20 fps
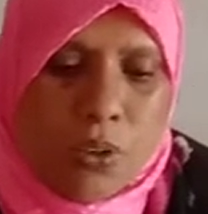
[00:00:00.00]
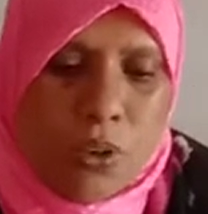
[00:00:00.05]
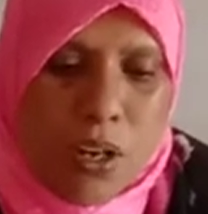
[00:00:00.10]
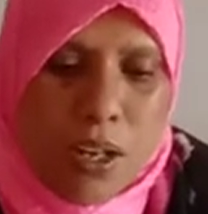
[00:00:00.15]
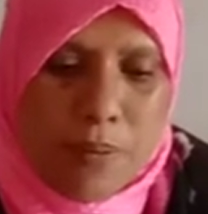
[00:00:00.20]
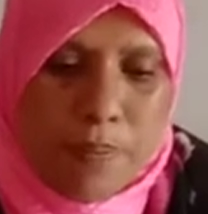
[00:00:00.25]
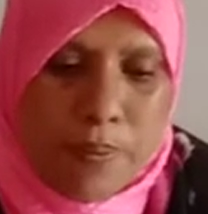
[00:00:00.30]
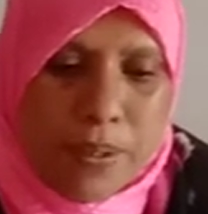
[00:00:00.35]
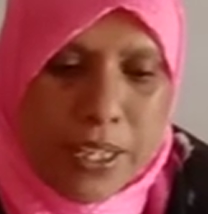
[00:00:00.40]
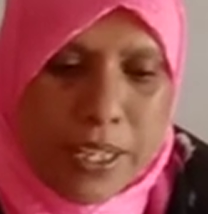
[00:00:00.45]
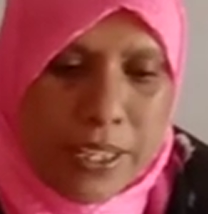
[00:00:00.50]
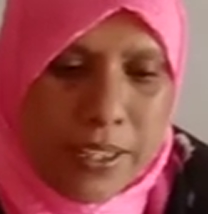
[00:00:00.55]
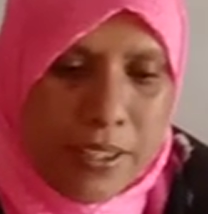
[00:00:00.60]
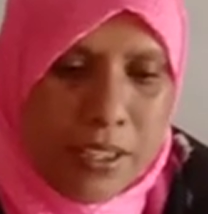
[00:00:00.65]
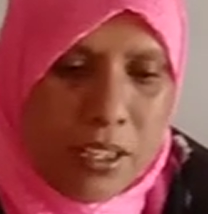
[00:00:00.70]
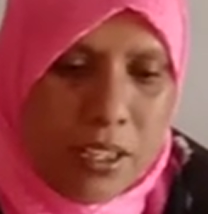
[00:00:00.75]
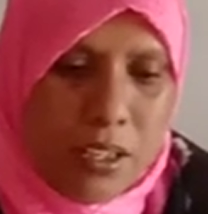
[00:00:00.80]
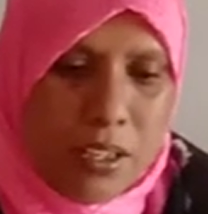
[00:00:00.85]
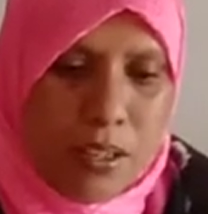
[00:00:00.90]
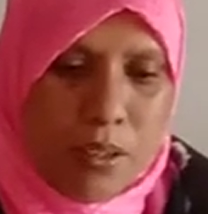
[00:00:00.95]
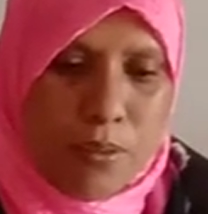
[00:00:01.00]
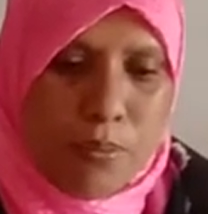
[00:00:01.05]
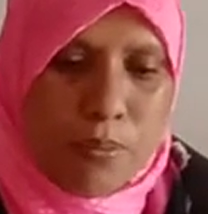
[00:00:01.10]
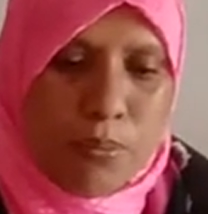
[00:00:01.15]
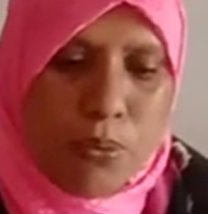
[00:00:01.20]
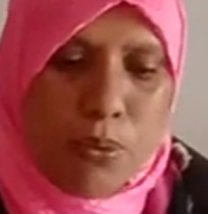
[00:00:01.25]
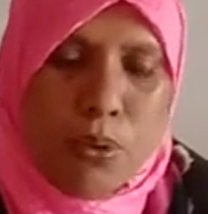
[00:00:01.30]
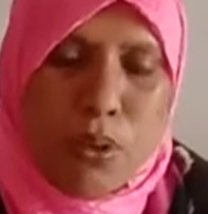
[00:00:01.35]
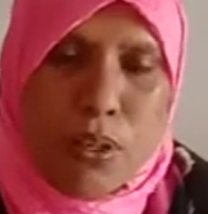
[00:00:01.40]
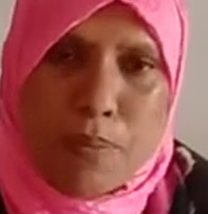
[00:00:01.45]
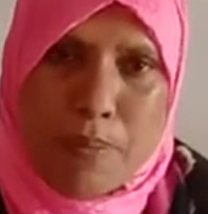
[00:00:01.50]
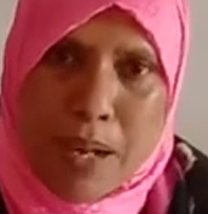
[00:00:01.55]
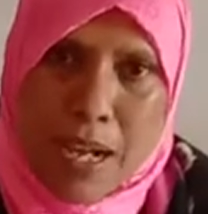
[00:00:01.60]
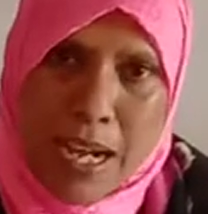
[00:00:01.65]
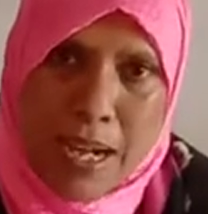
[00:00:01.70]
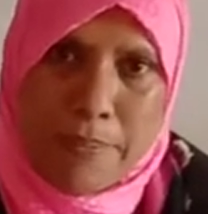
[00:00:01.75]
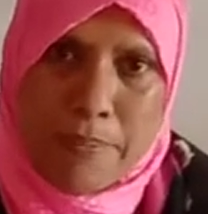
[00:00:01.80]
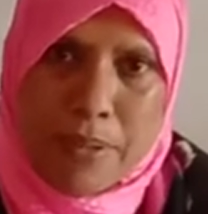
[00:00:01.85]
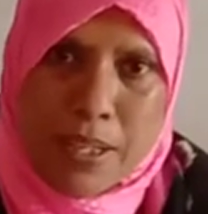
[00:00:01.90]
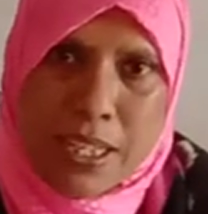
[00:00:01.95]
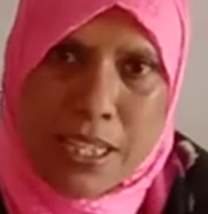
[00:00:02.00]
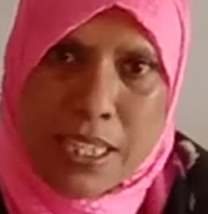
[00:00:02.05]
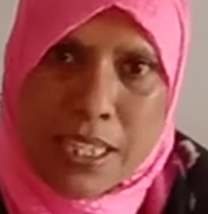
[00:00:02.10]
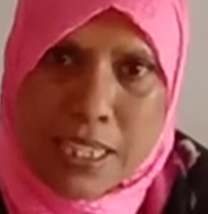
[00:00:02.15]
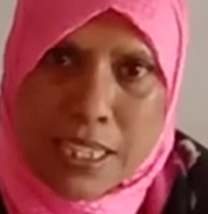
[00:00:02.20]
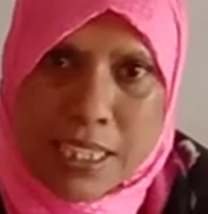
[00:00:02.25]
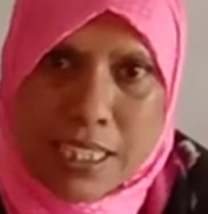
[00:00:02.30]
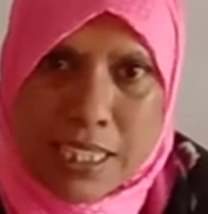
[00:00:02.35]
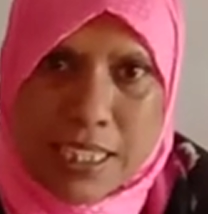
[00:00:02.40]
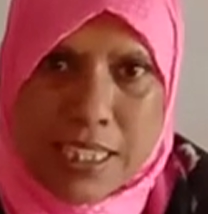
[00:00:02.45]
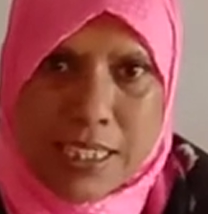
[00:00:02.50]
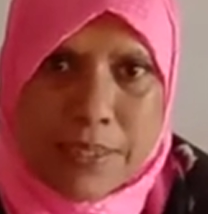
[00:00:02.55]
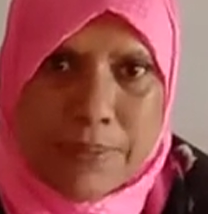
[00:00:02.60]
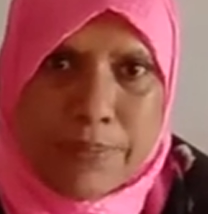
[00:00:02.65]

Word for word: গল্পের মূল ভাব কি